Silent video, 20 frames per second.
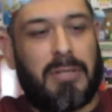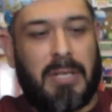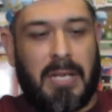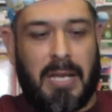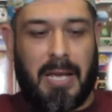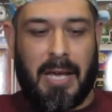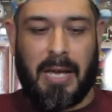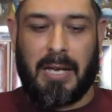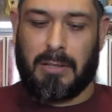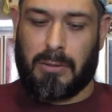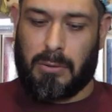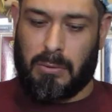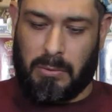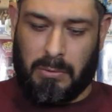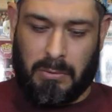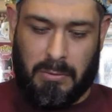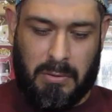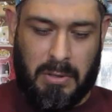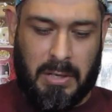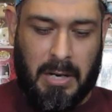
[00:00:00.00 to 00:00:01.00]
sí, es
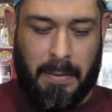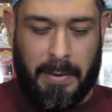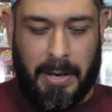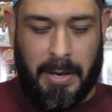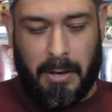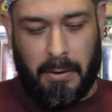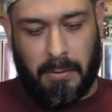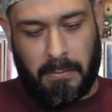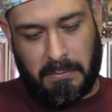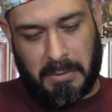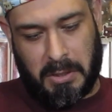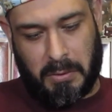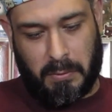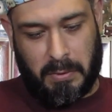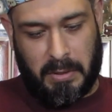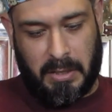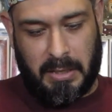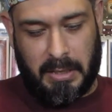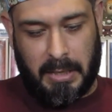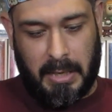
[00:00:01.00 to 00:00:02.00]
un llavero.
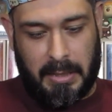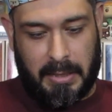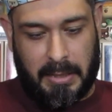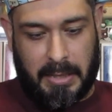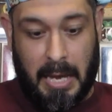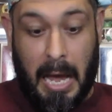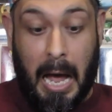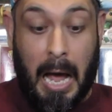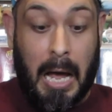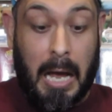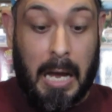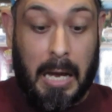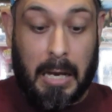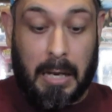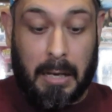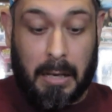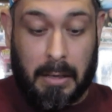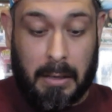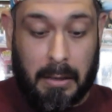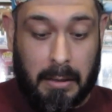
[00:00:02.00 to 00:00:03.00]
Intenté.
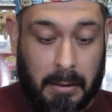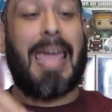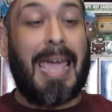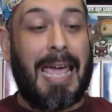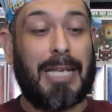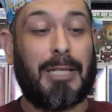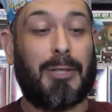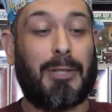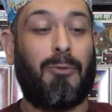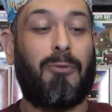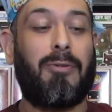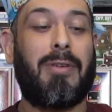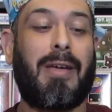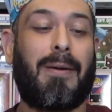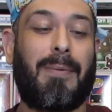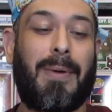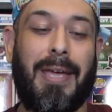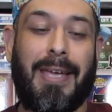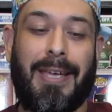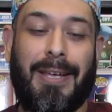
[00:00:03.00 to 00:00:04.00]
¡Ah! Es un
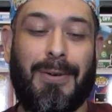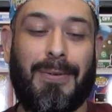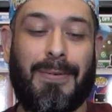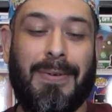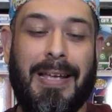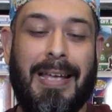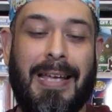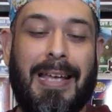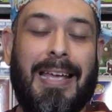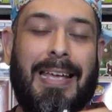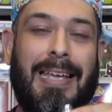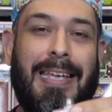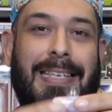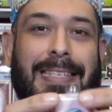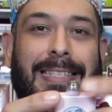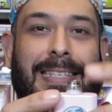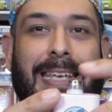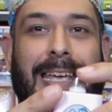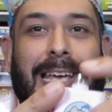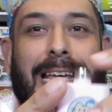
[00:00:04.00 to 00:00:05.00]
llavero y
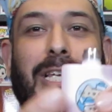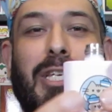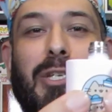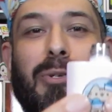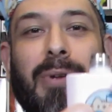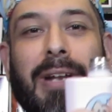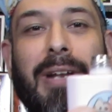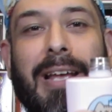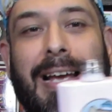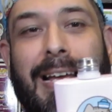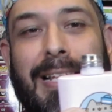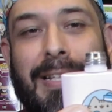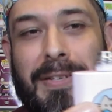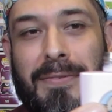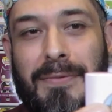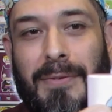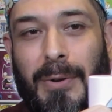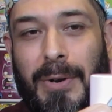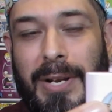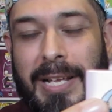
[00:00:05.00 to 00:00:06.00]
si es una
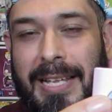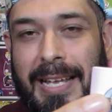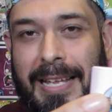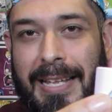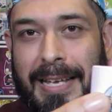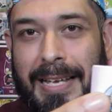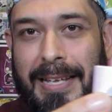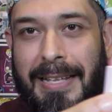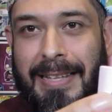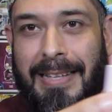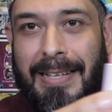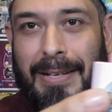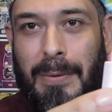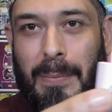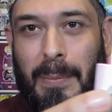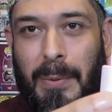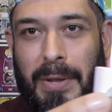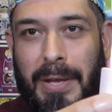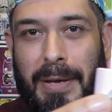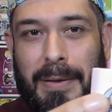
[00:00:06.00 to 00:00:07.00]
cantinflorita de,
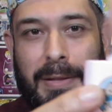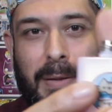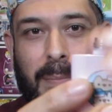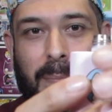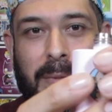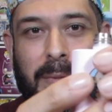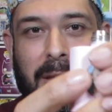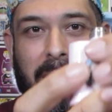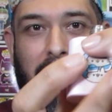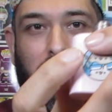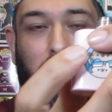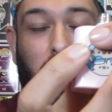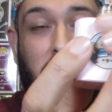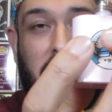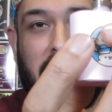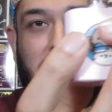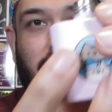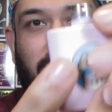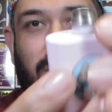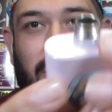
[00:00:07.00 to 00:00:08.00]
de,
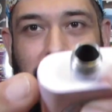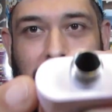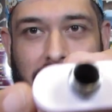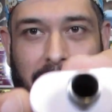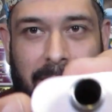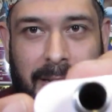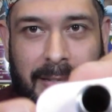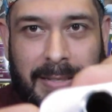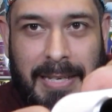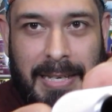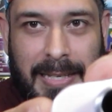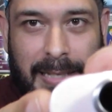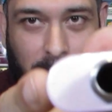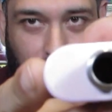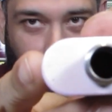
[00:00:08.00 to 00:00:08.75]
aluminio, sí se